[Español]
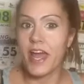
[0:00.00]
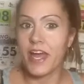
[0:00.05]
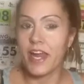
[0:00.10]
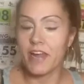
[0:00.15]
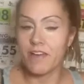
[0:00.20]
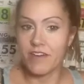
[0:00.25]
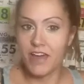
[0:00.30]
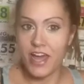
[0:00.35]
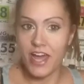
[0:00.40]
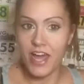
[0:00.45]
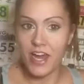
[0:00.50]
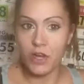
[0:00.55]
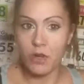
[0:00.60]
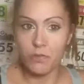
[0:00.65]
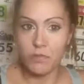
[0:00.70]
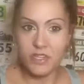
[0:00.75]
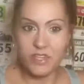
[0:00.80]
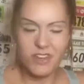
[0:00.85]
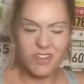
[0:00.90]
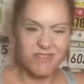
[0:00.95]
grabar
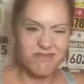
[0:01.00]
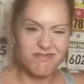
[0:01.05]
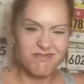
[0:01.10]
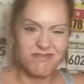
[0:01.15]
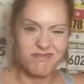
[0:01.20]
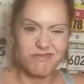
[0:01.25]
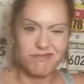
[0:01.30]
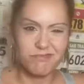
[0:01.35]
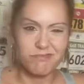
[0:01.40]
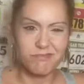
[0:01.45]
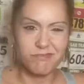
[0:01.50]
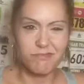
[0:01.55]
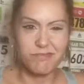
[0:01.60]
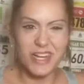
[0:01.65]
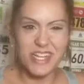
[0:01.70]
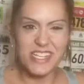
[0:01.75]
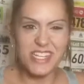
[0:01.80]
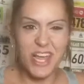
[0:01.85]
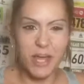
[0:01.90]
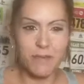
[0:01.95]
los vídeos. Mm,
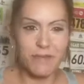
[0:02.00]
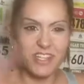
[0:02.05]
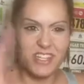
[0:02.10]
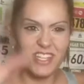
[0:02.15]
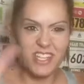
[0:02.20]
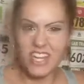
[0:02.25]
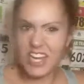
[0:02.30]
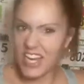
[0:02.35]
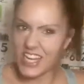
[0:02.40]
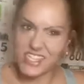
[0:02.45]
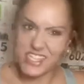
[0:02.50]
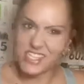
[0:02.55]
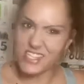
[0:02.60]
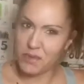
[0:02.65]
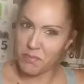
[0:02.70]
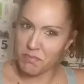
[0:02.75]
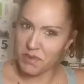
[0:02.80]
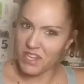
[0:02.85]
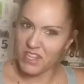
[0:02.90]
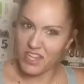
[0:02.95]
básicamente casi
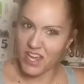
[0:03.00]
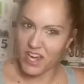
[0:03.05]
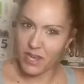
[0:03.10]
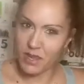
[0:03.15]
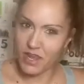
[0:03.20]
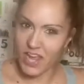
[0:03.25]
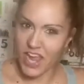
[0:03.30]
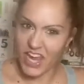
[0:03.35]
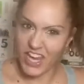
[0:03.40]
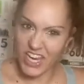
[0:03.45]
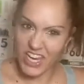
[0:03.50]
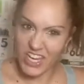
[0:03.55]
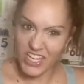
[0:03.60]
siempre estaré aquí.